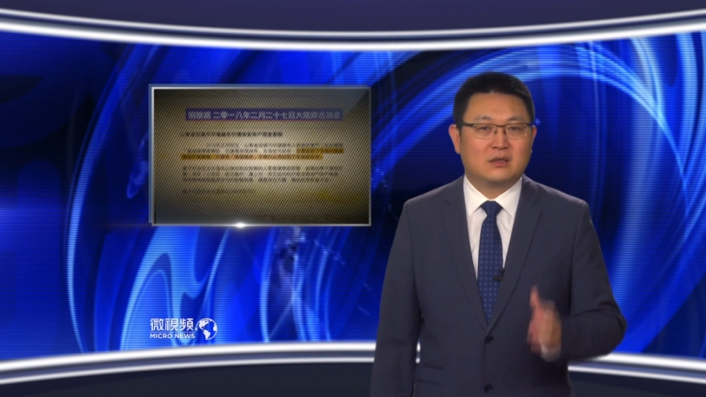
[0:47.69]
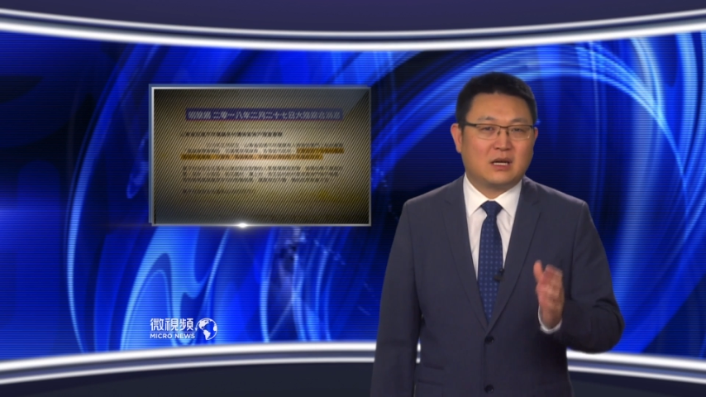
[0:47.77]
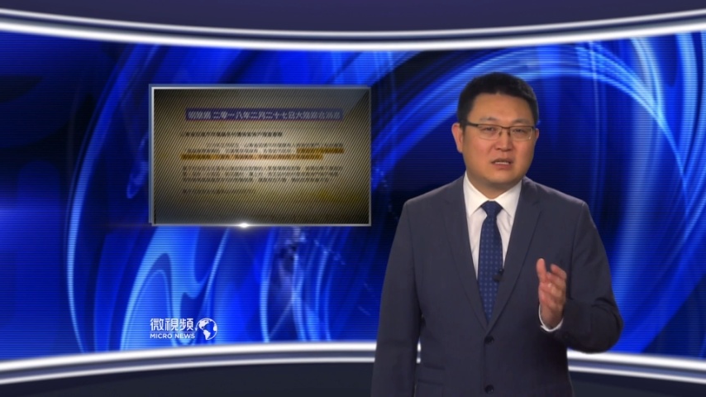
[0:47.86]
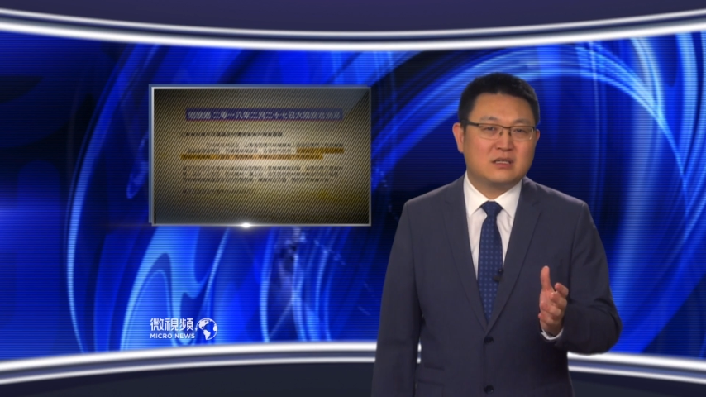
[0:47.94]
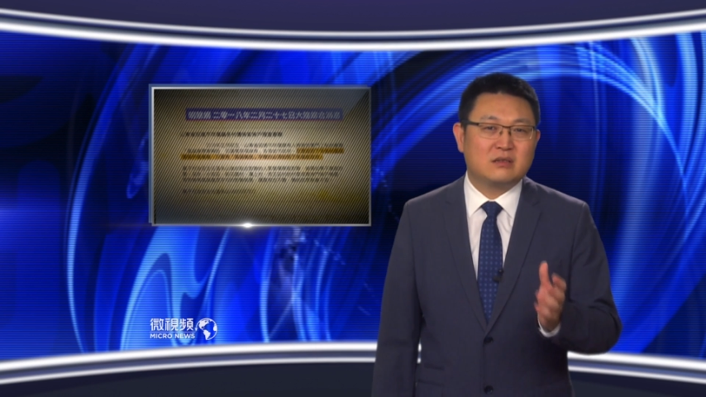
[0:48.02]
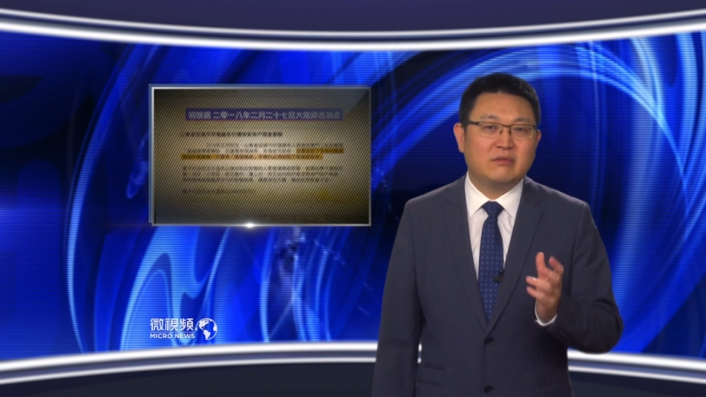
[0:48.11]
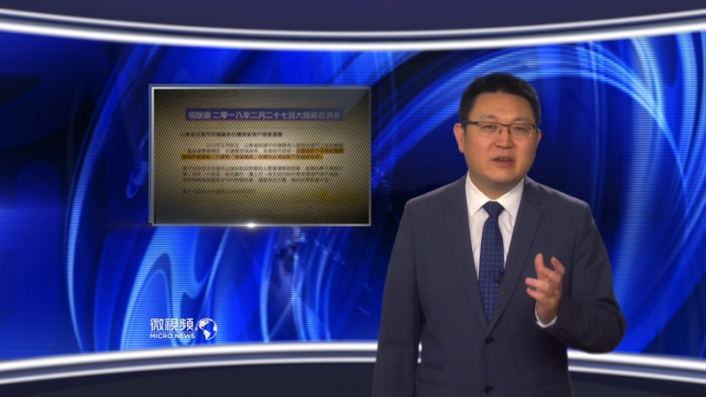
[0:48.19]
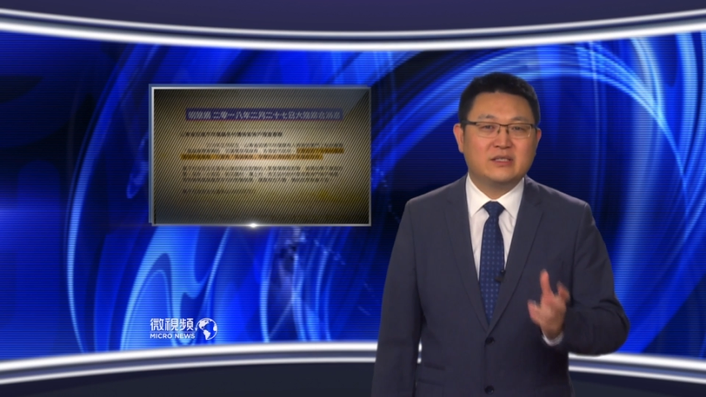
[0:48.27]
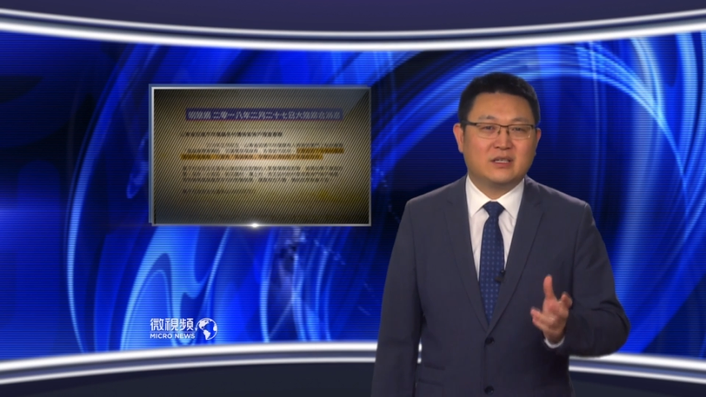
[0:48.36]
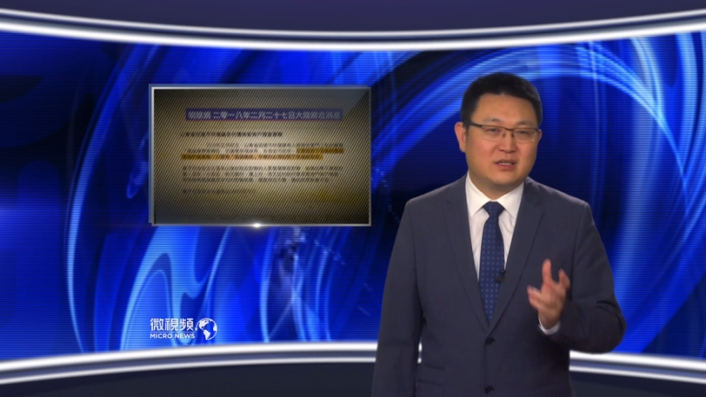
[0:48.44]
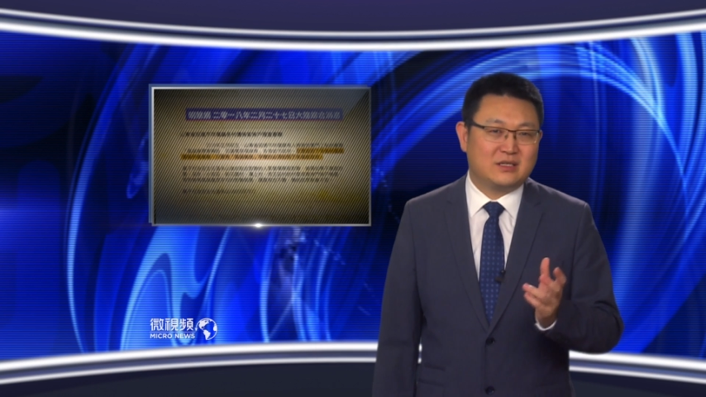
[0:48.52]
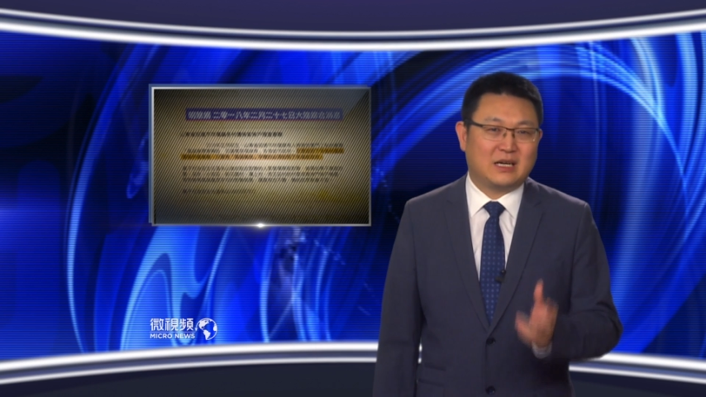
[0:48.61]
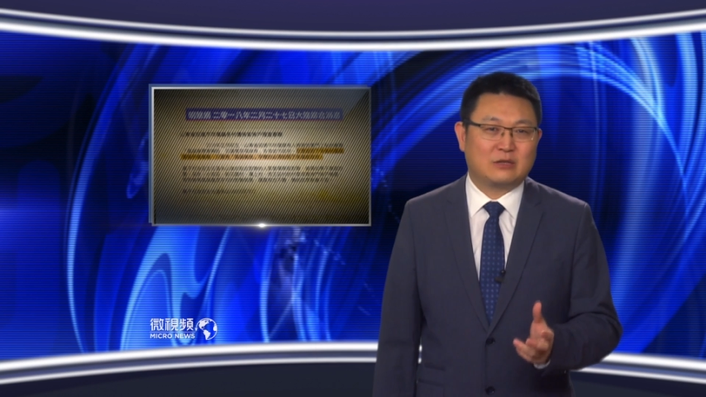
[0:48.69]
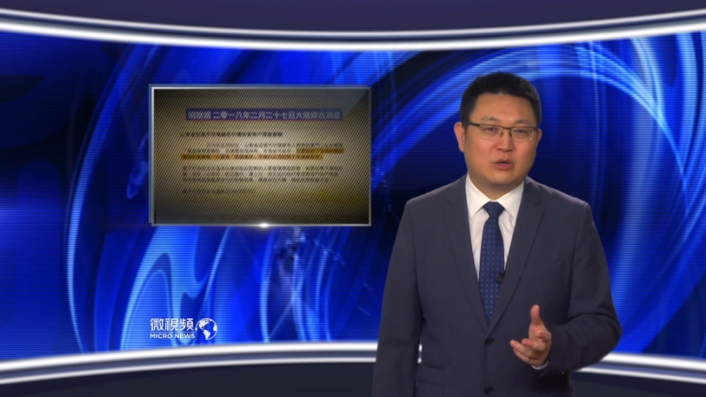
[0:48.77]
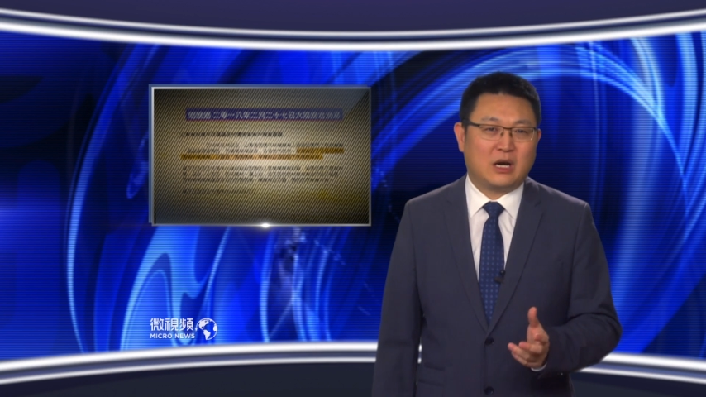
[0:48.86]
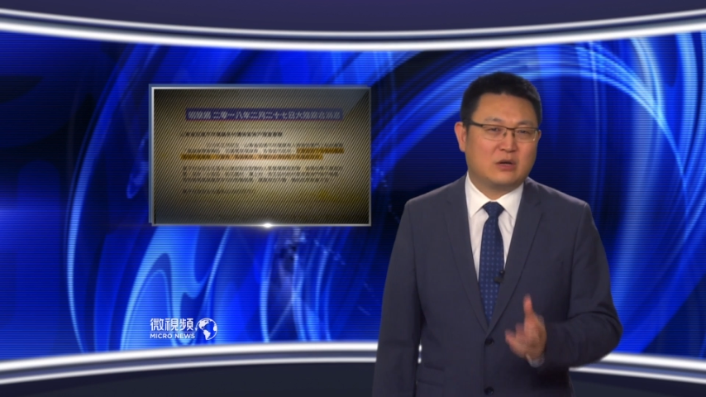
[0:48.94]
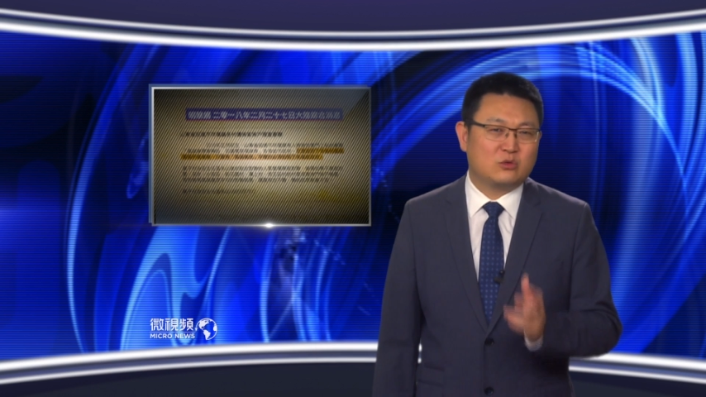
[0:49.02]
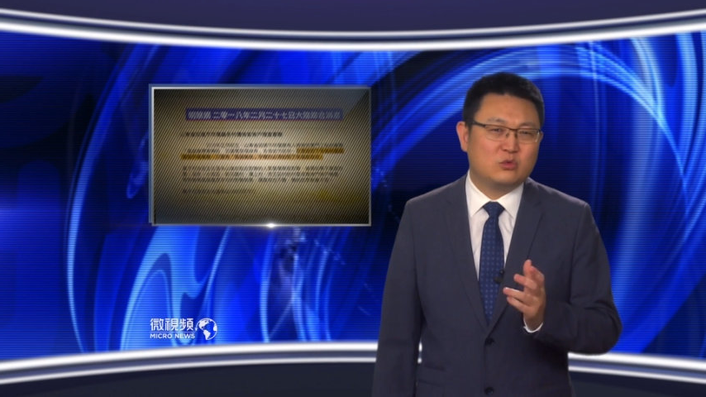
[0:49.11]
他甚至威胁人家说啊，